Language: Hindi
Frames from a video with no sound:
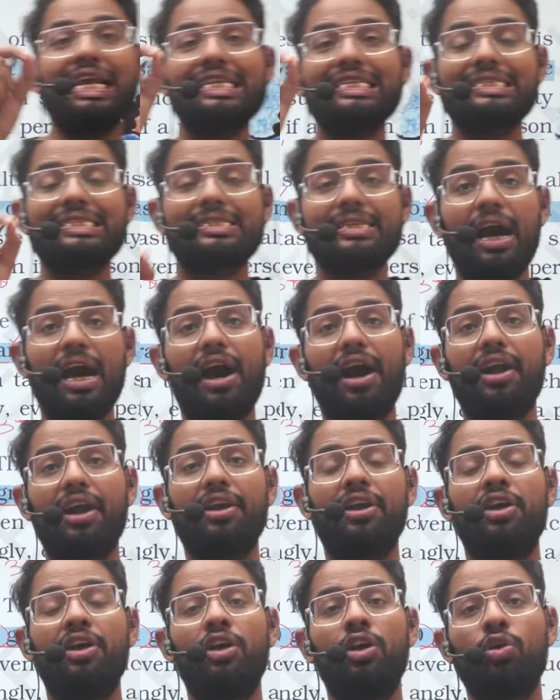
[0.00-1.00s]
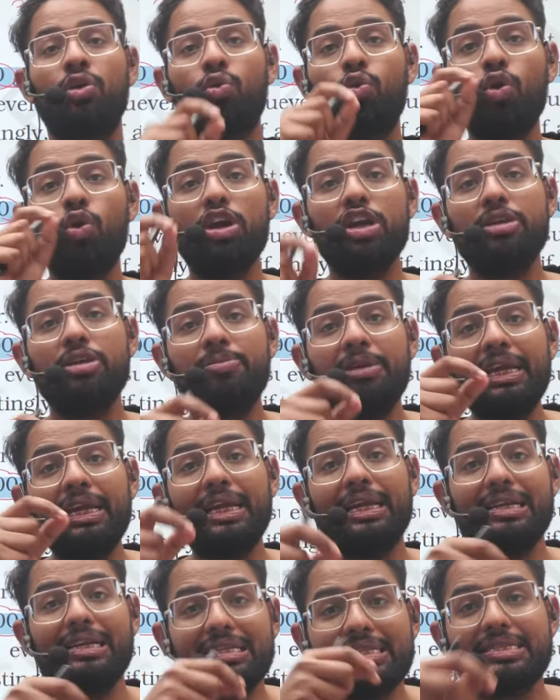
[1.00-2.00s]
इंसान कोई भी
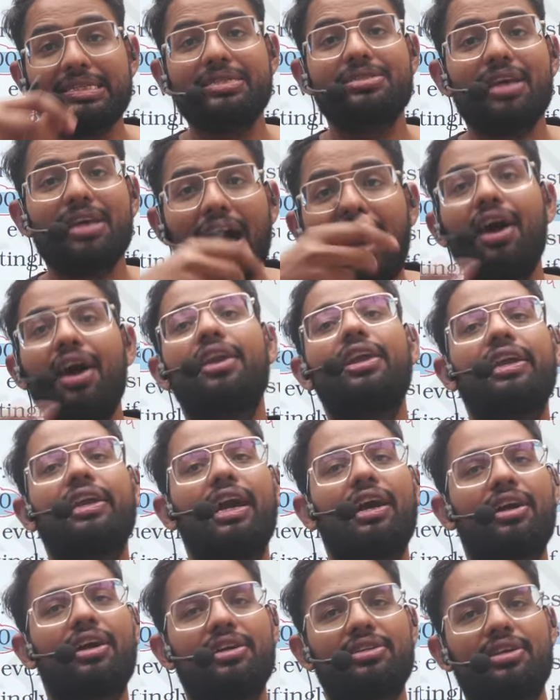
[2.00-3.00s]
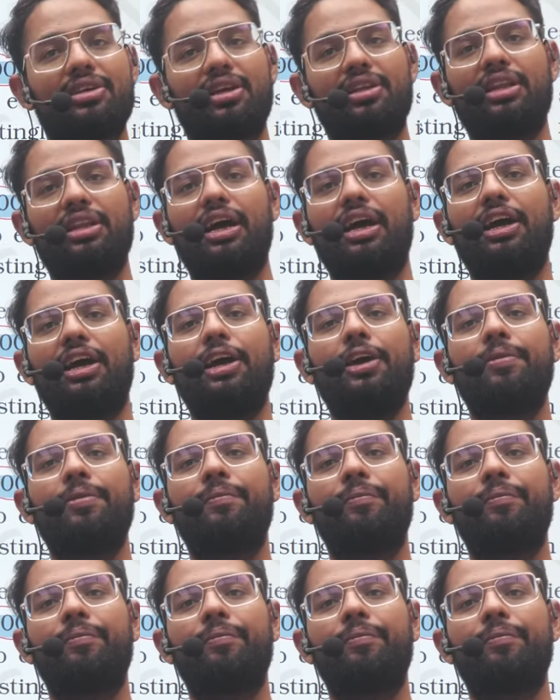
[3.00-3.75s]
इंसान क्या कर सकता है